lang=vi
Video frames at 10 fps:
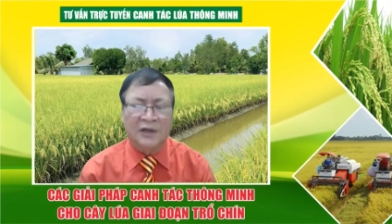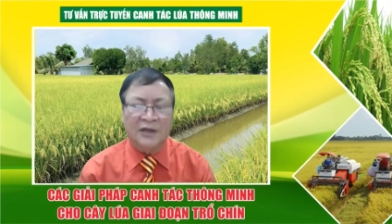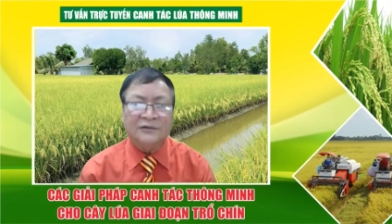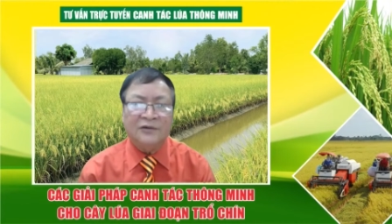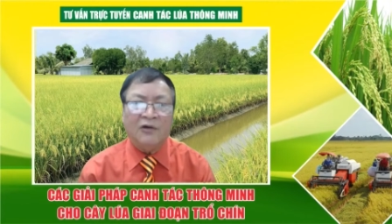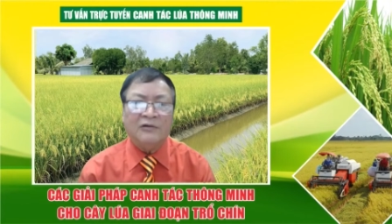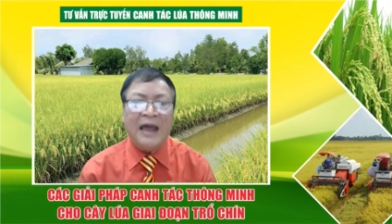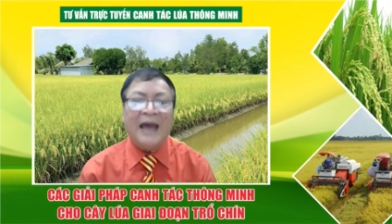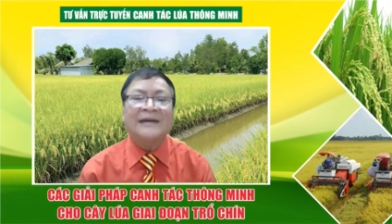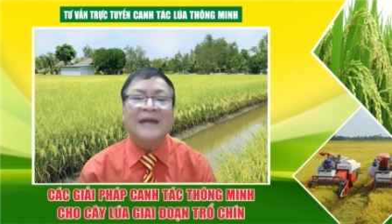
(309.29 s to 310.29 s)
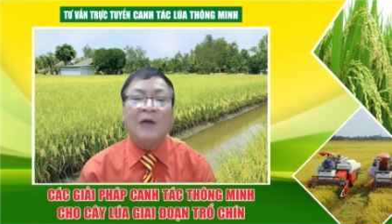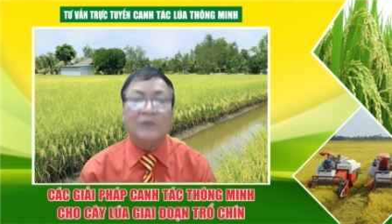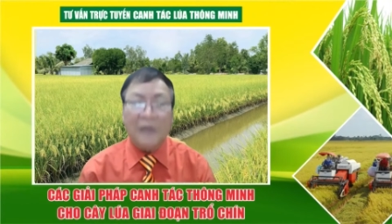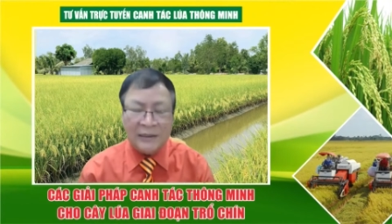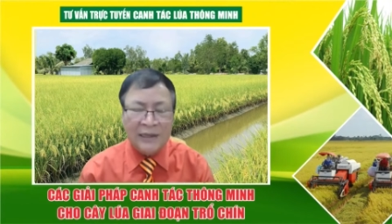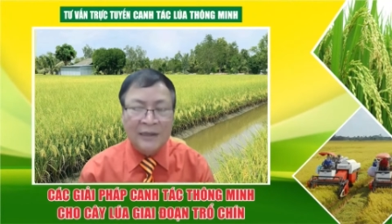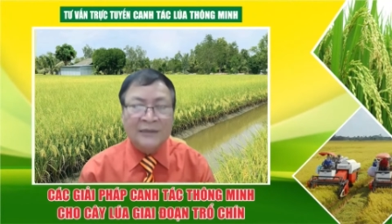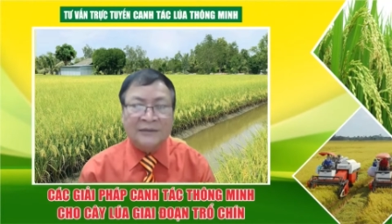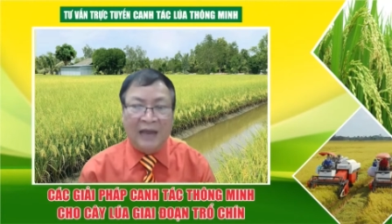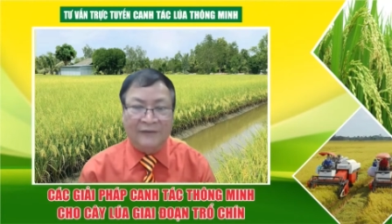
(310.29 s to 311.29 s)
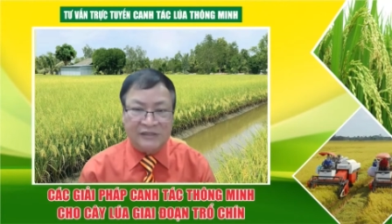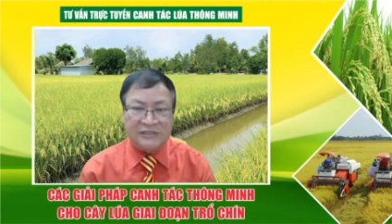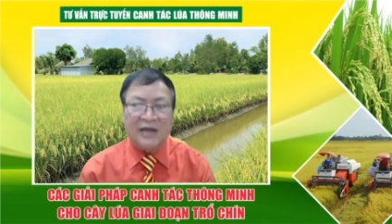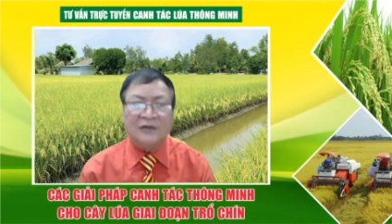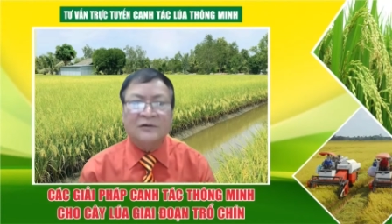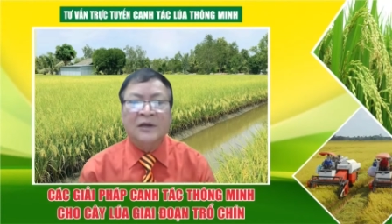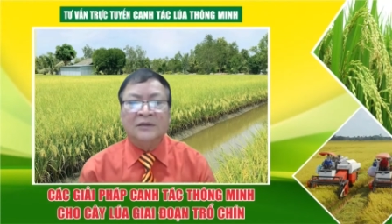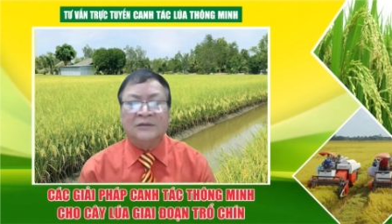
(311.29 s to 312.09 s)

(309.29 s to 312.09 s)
nó nó đạt cao nhất tại vì sao